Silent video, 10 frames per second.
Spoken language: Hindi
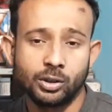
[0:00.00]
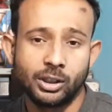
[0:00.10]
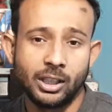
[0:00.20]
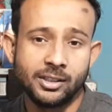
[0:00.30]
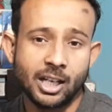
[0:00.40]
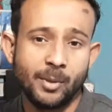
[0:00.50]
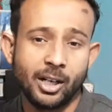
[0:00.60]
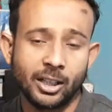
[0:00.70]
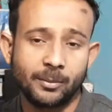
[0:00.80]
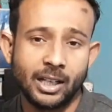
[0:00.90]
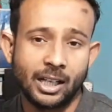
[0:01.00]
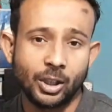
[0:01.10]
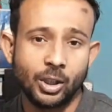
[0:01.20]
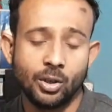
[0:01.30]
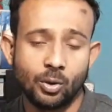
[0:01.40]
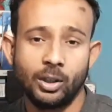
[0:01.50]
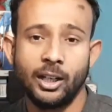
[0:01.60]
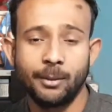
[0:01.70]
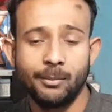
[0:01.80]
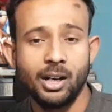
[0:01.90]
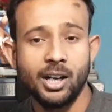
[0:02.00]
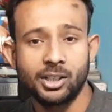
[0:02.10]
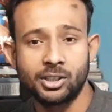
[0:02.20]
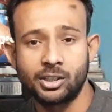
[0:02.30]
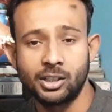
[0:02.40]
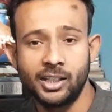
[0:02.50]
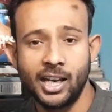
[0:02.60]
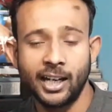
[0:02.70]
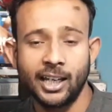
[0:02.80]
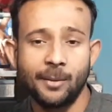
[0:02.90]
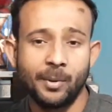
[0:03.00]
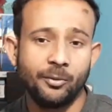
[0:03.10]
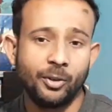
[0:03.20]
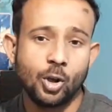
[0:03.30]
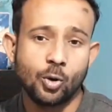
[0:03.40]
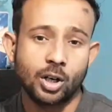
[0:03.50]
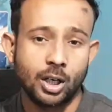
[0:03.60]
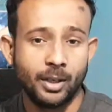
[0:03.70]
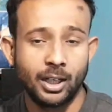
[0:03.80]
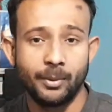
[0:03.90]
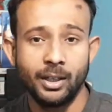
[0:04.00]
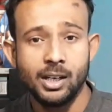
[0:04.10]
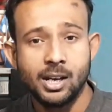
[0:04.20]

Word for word: तीन चार मिनट तक बनाते ही हो लेकिन मेरा सजेशन ये है कि अपने वीडियो को कभी कभी